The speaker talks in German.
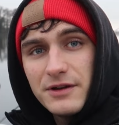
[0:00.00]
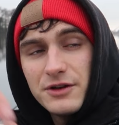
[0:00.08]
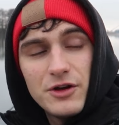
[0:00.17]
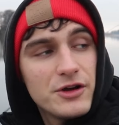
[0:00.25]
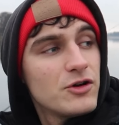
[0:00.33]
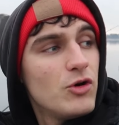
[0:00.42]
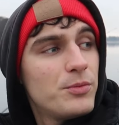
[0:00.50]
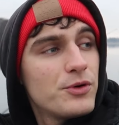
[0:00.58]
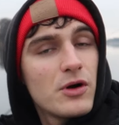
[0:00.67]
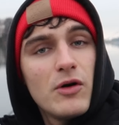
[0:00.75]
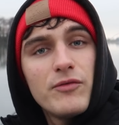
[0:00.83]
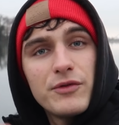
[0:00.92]
Fall eine neue
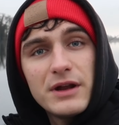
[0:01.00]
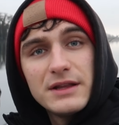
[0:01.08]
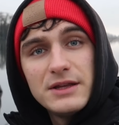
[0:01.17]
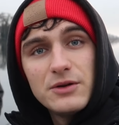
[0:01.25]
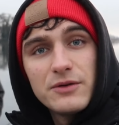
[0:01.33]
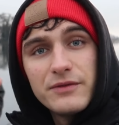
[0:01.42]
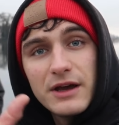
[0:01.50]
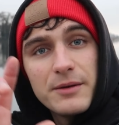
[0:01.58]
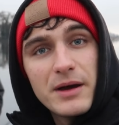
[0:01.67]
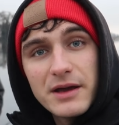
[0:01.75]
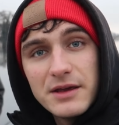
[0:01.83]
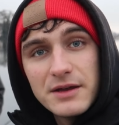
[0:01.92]
GoPro kaufen oder die irgendwie
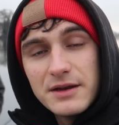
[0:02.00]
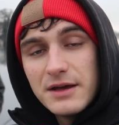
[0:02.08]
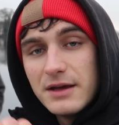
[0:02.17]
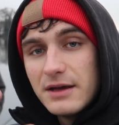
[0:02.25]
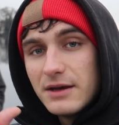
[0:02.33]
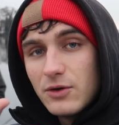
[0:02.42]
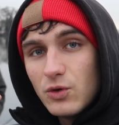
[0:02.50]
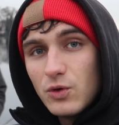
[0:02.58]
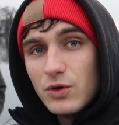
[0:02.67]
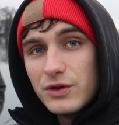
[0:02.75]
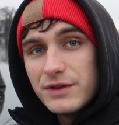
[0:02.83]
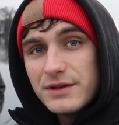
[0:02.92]
reparieren
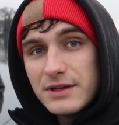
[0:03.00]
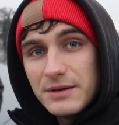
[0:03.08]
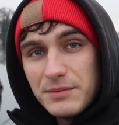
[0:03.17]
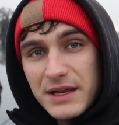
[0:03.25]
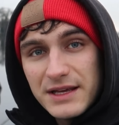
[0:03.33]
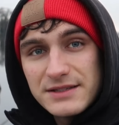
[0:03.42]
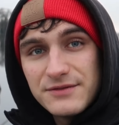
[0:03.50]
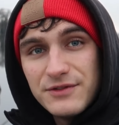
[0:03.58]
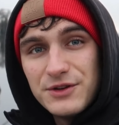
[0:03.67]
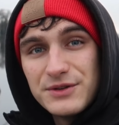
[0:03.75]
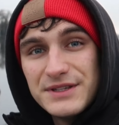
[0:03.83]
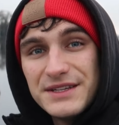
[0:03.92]
und im nächsten
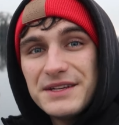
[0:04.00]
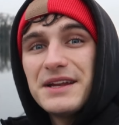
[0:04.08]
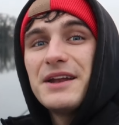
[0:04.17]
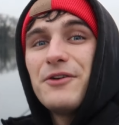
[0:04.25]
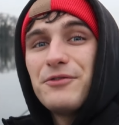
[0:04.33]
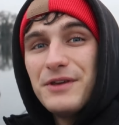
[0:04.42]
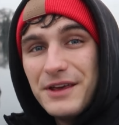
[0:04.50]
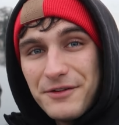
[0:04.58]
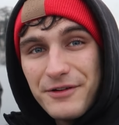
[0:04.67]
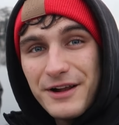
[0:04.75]
Video seht ihr dann auf jeden